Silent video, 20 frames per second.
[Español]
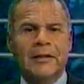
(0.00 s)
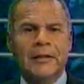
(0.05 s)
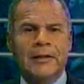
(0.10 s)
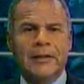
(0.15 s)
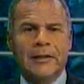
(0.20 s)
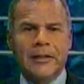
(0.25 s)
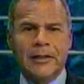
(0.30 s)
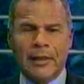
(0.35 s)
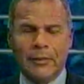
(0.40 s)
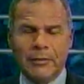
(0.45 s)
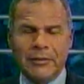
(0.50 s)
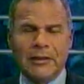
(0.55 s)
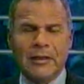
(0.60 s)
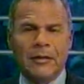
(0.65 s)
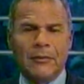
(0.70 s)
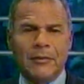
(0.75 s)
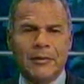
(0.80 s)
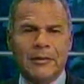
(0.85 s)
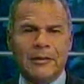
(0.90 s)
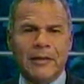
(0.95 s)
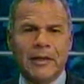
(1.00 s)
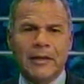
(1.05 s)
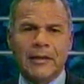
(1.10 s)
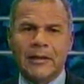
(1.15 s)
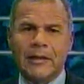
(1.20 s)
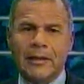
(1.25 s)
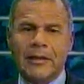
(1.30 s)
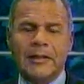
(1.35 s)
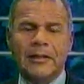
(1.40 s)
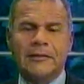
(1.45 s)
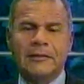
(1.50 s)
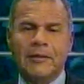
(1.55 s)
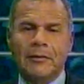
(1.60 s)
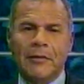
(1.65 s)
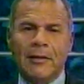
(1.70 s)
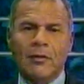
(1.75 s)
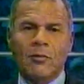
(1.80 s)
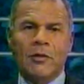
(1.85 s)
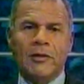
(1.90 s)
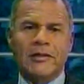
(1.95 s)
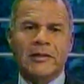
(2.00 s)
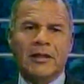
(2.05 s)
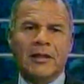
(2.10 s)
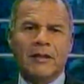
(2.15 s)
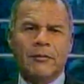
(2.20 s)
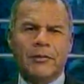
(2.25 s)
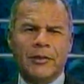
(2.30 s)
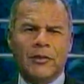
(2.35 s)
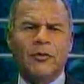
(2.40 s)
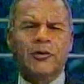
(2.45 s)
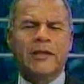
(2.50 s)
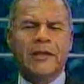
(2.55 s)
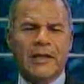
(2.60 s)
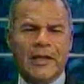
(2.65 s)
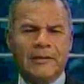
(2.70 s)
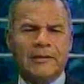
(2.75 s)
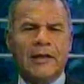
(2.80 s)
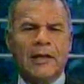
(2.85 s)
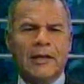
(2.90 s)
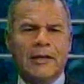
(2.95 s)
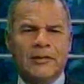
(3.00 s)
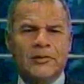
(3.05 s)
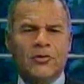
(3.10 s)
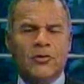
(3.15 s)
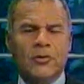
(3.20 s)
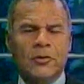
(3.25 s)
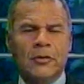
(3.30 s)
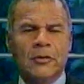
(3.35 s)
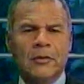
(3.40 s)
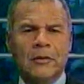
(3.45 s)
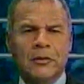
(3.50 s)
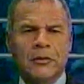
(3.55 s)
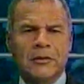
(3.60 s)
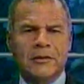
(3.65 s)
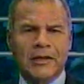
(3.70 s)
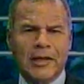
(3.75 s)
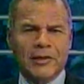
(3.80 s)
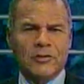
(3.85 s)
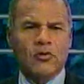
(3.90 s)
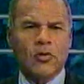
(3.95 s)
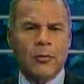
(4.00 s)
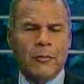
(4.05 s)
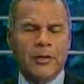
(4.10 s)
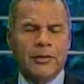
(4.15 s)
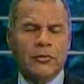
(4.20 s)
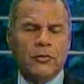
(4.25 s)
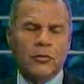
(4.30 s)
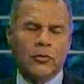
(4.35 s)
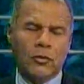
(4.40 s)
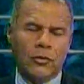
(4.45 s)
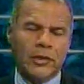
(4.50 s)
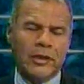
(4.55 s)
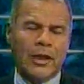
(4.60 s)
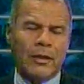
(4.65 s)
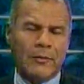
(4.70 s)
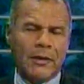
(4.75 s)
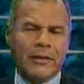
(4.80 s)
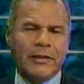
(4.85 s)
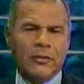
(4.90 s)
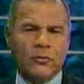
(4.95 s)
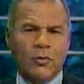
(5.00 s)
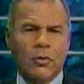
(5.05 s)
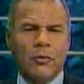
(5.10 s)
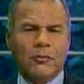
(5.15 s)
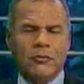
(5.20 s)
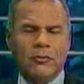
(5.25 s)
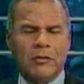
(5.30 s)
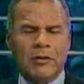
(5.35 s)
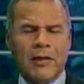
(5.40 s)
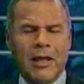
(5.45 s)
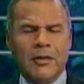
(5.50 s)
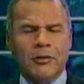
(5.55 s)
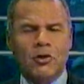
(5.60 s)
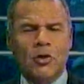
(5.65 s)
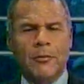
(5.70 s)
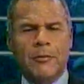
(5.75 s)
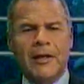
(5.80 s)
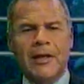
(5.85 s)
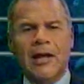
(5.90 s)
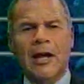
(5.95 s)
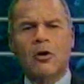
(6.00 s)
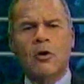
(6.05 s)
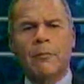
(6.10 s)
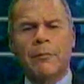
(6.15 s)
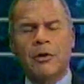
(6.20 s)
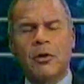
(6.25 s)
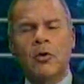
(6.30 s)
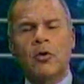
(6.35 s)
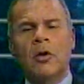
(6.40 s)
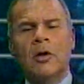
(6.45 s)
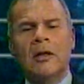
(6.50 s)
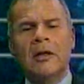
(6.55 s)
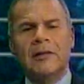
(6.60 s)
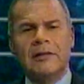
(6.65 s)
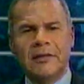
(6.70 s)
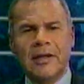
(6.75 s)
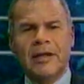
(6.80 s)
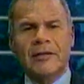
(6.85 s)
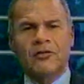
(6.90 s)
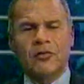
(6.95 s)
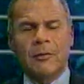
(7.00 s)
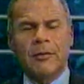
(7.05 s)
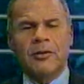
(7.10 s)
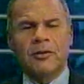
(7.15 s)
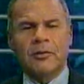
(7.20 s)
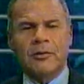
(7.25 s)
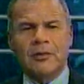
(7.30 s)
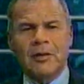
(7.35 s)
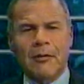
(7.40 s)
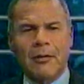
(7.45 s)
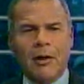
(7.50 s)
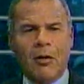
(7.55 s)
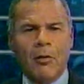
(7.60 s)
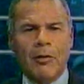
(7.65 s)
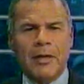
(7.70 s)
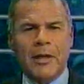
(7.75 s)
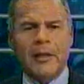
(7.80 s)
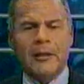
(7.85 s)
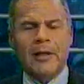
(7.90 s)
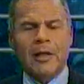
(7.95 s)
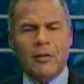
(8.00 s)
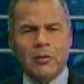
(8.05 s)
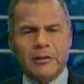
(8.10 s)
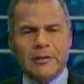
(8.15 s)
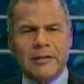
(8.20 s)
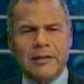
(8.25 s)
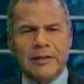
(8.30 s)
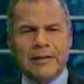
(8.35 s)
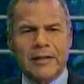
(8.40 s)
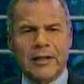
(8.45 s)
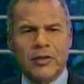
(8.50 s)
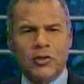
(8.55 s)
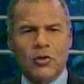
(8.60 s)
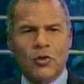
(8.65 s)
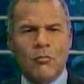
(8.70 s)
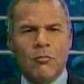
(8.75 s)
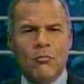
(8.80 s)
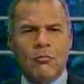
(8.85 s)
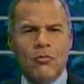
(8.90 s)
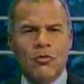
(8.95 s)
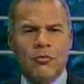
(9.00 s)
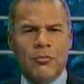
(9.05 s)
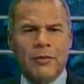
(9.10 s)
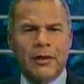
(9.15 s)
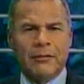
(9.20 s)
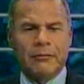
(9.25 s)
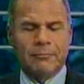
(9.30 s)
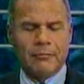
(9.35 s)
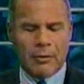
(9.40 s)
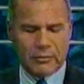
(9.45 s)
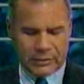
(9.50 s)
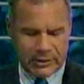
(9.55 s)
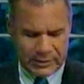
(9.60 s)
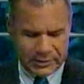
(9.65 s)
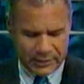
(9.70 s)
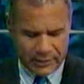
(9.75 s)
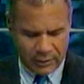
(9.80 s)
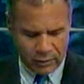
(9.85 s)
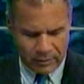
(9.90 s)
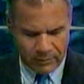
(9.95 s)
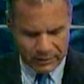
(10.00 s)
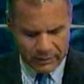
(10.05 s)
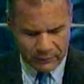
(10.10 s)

y lamentablemente hay que llevarlo a Salaverry, donde ya se ha hecho, se ha hecho evento, no de la magnitud latinoamericano, pero se ha hecho evento de tabla hawaiana y las cosas han salido muy bien. Vamos a seguir con más